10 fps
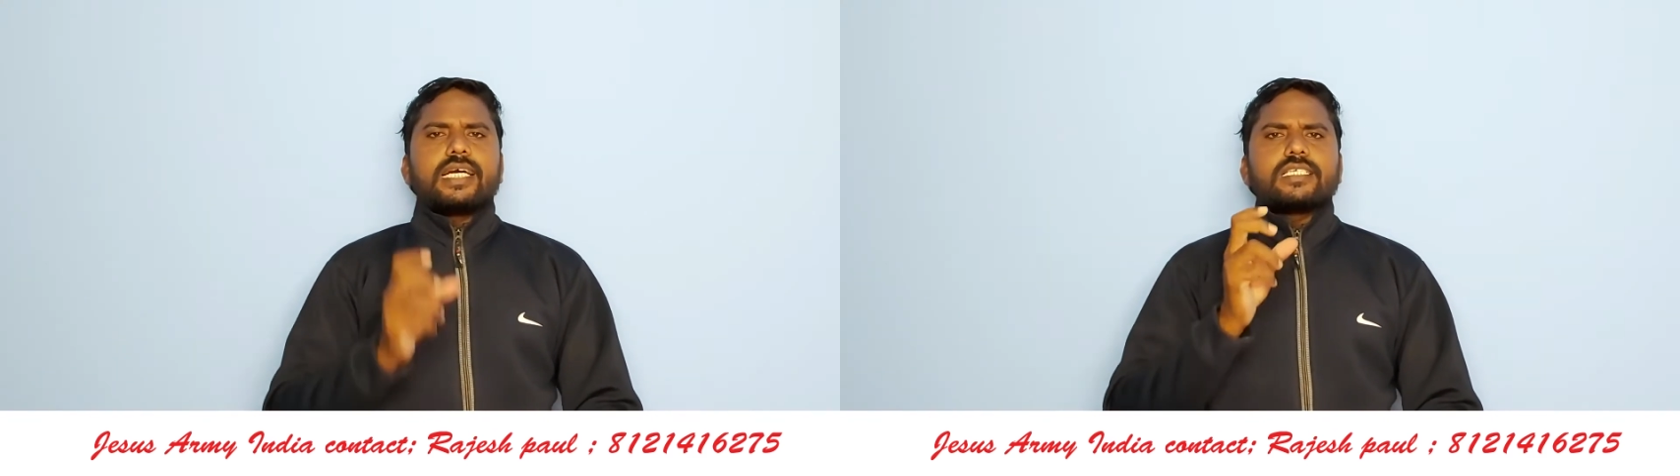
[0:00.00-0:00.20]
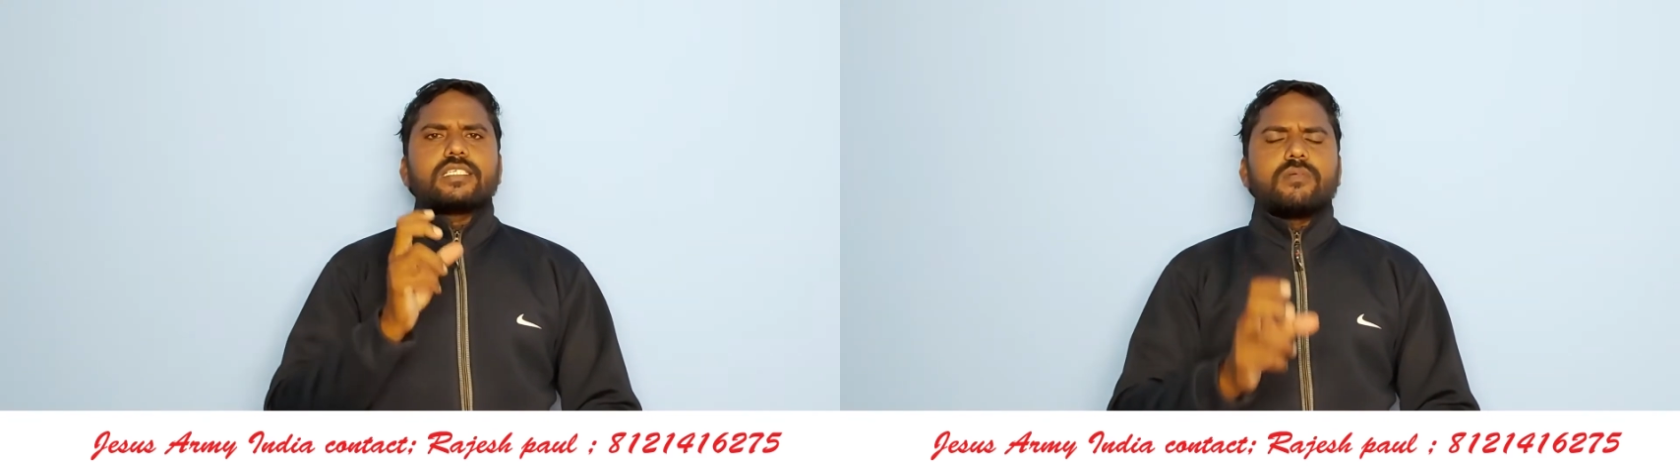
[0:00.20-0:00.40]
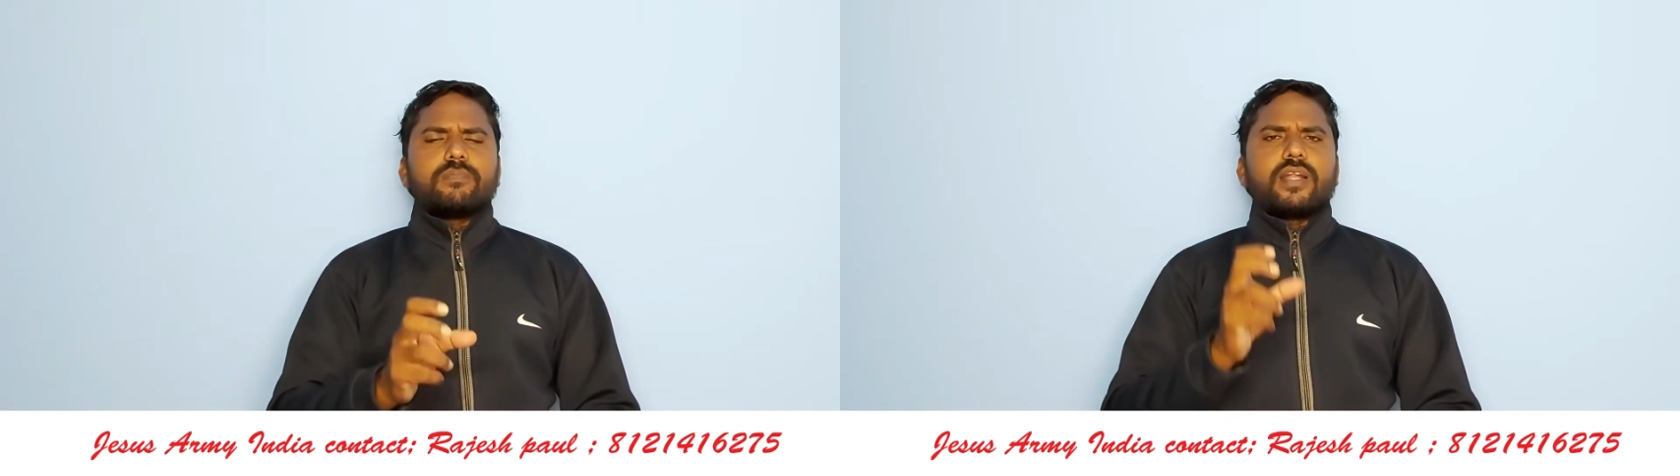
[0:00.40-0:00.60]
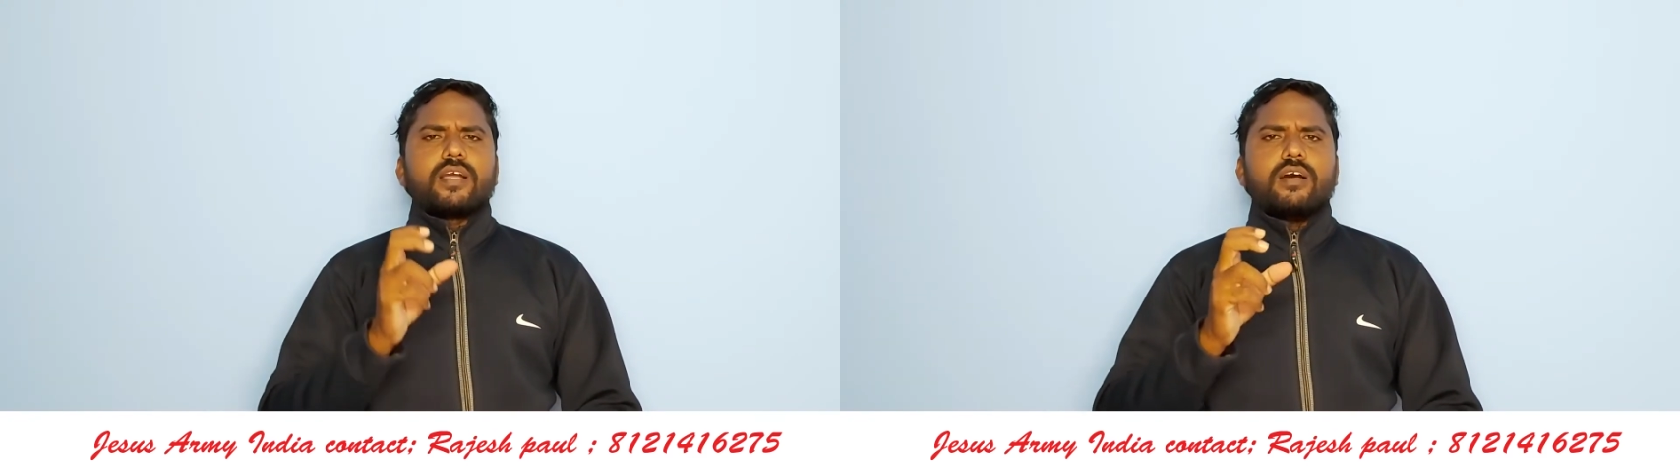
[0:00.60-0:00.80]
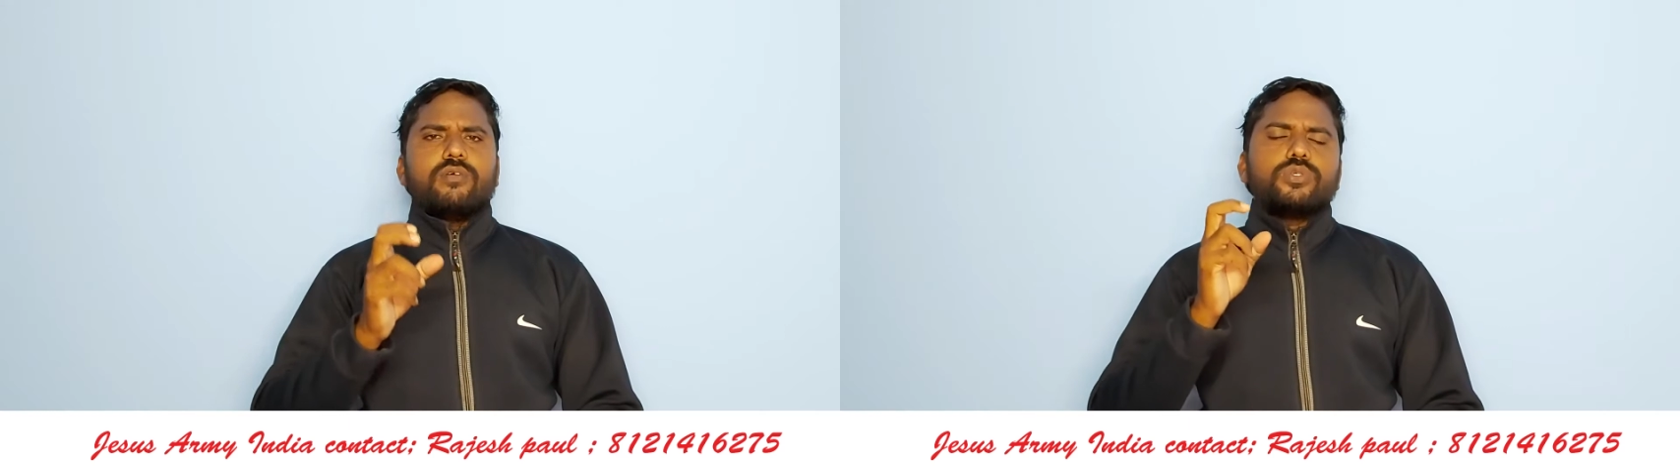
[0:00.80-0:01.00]

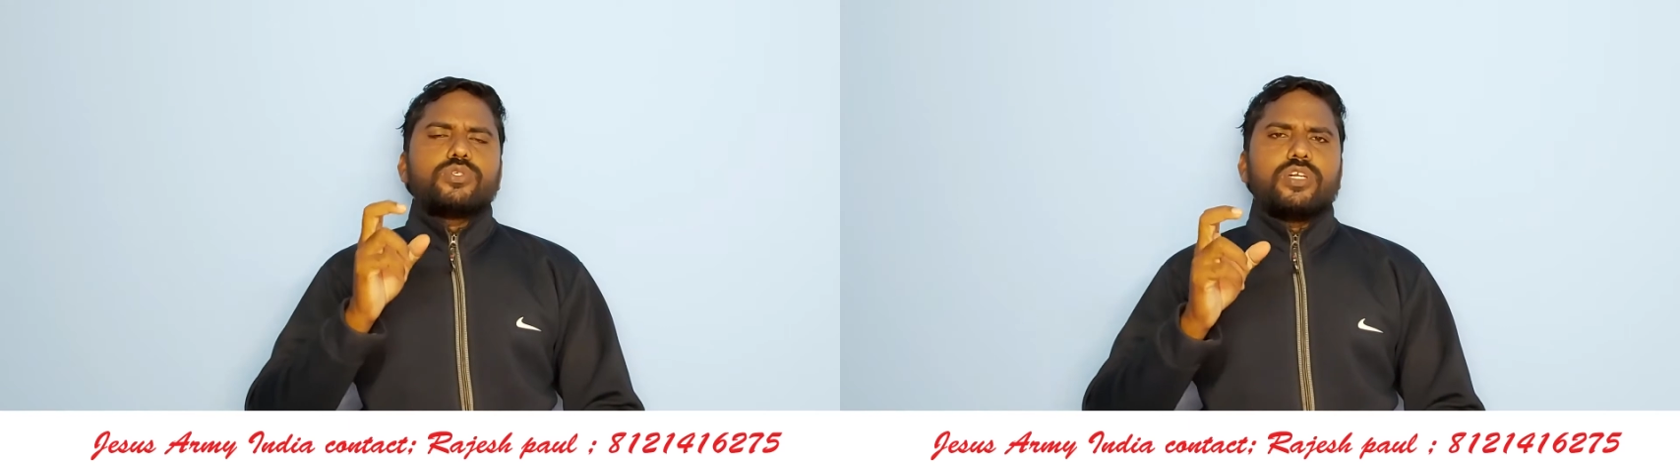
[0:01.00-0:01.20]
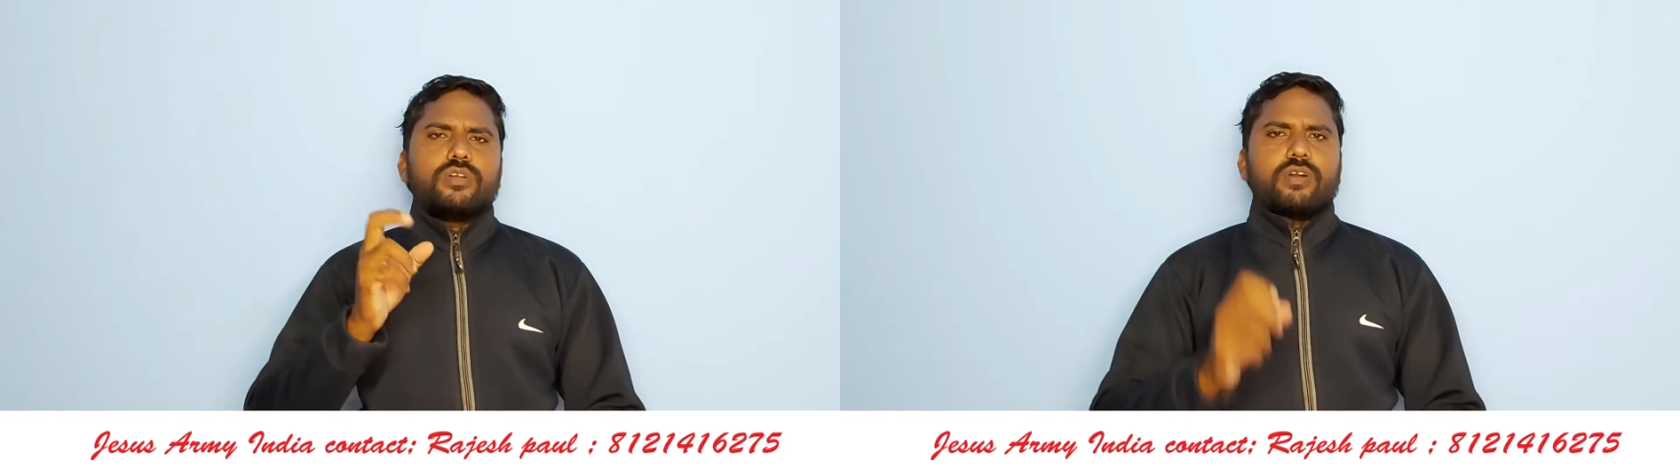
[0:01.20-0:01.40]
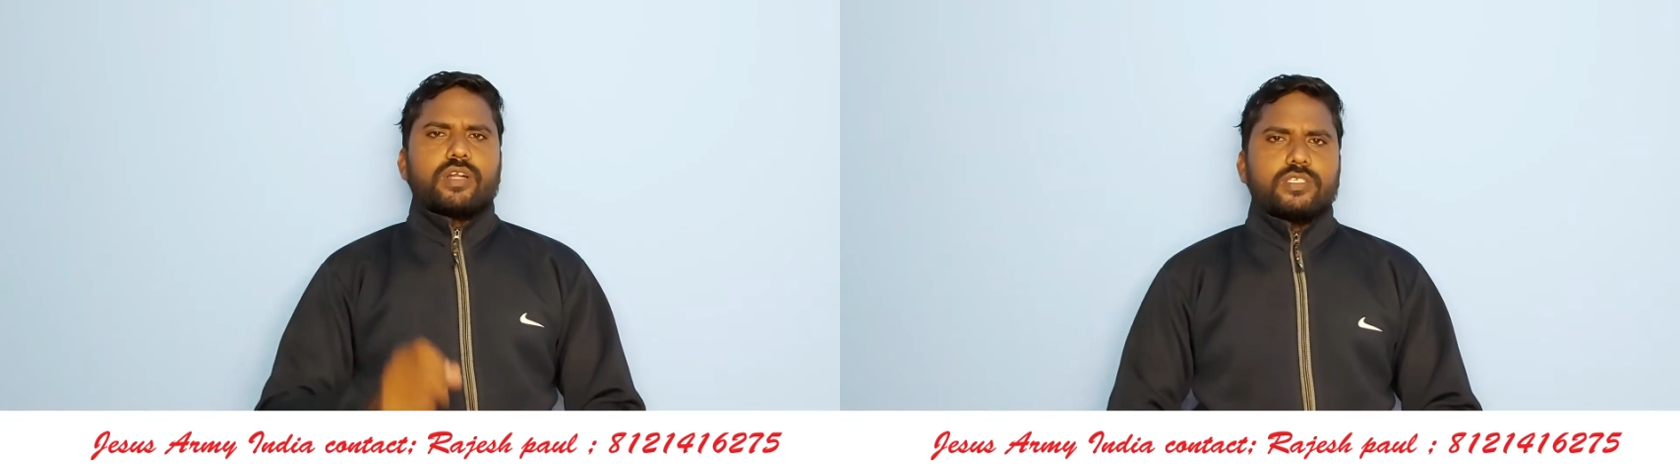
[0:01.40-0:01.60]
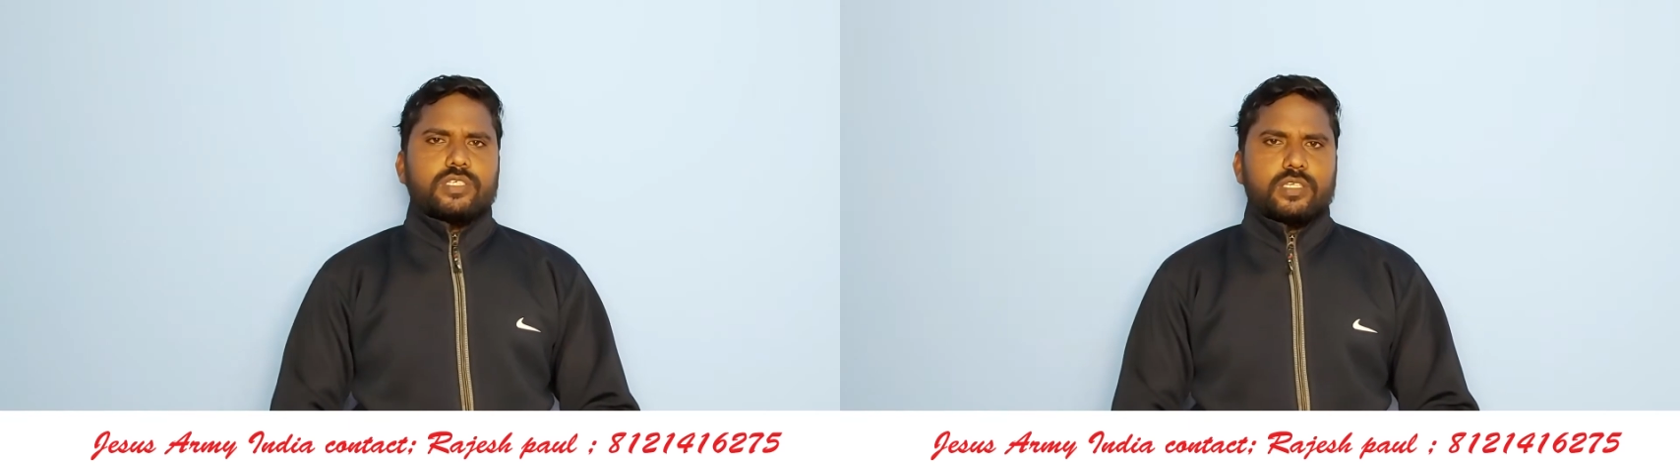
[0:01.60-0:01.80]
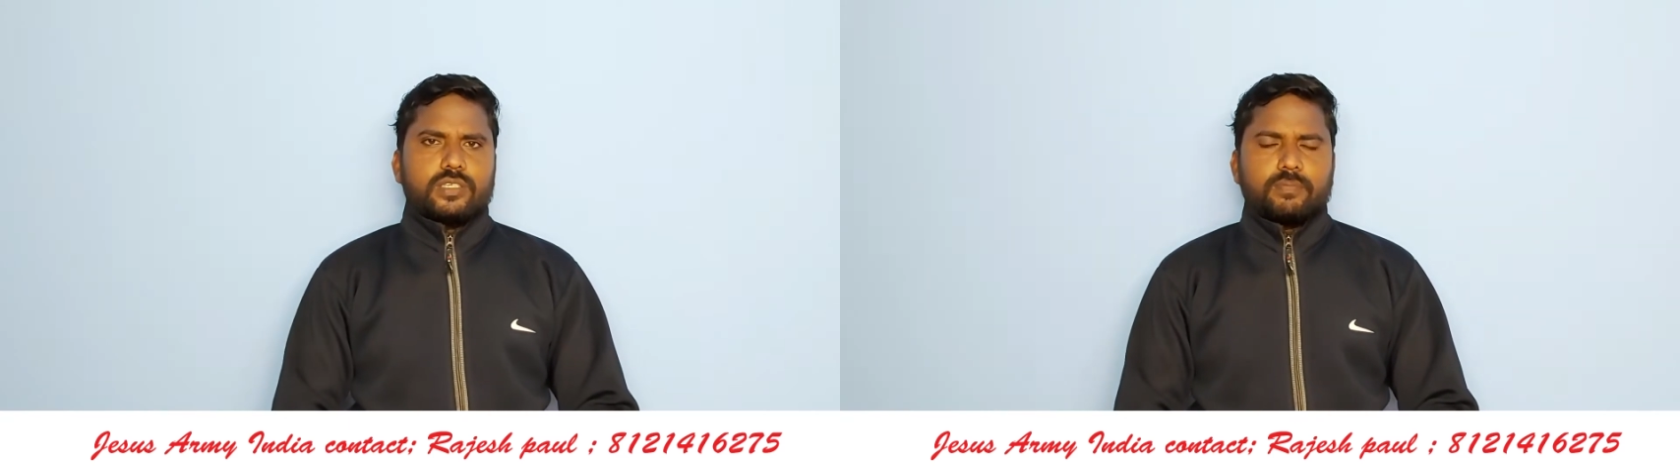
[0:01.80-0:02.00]
కష్టపడగా వచ్చినటువంటి
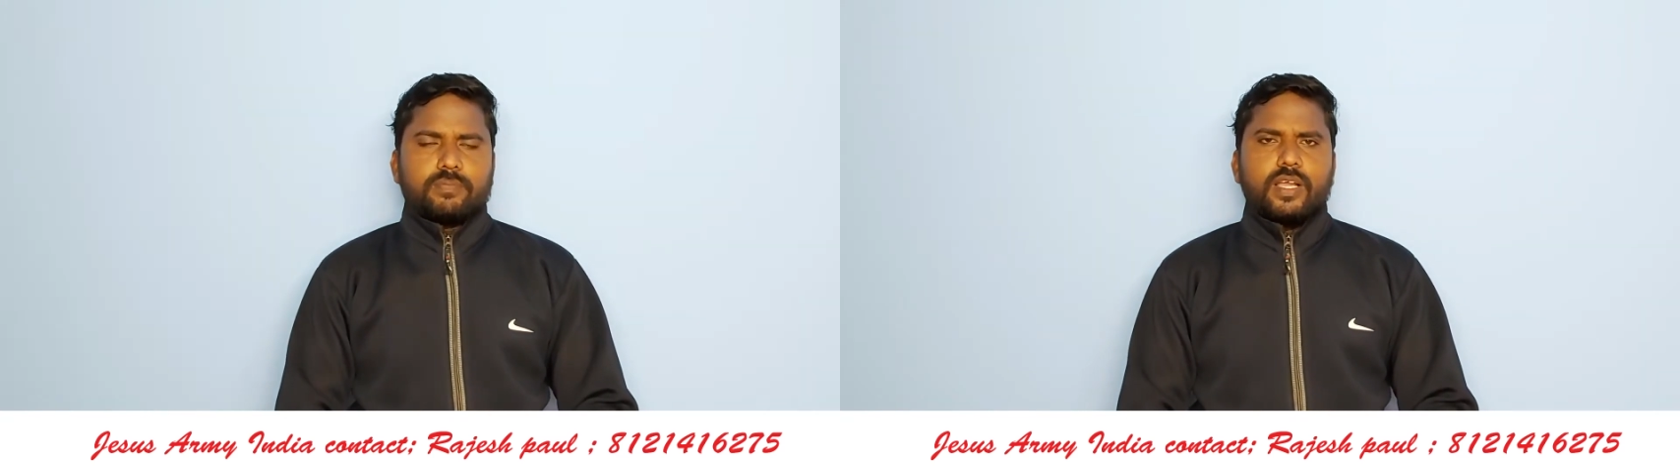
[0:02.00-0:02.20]
జీతం